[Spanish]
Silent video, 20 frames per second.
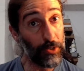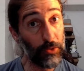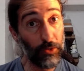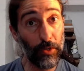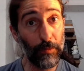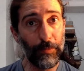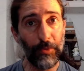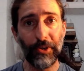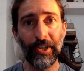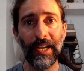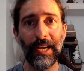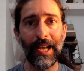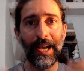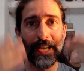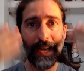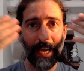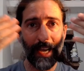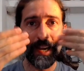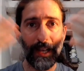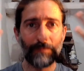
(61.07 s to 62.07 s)
uno pone la
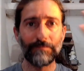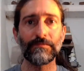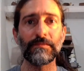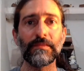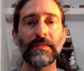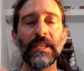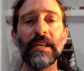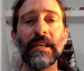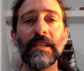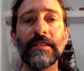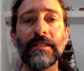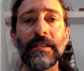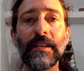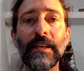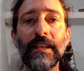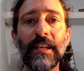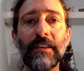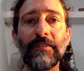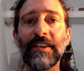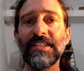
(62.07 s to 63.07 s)
cara
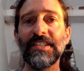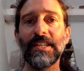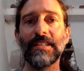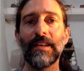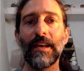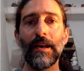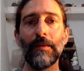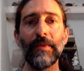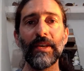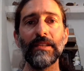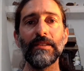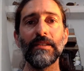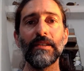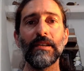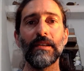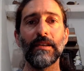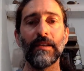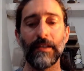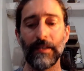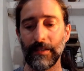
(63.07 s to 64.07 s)
este,
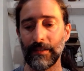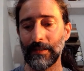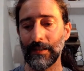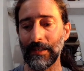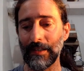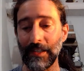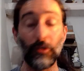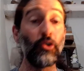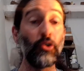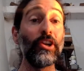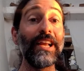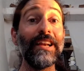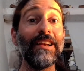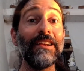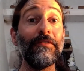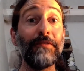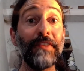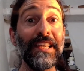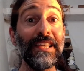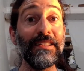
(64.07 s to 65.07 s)
desfachatadamente y con
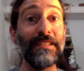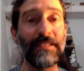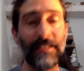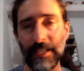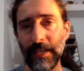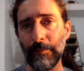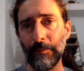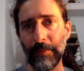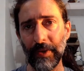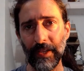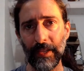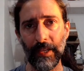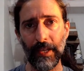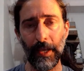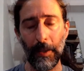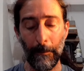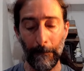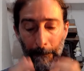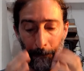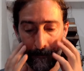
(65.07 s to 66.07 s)
el fin siempre
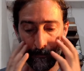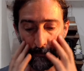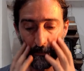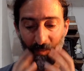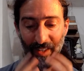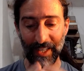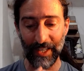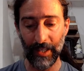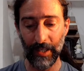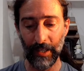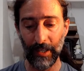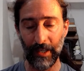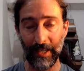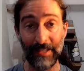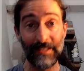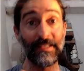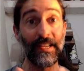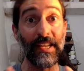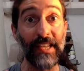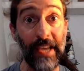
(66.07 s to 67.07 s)
de eh,
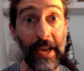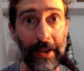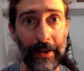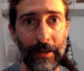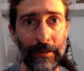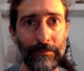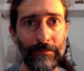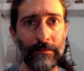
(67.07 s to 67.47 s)
enseñar.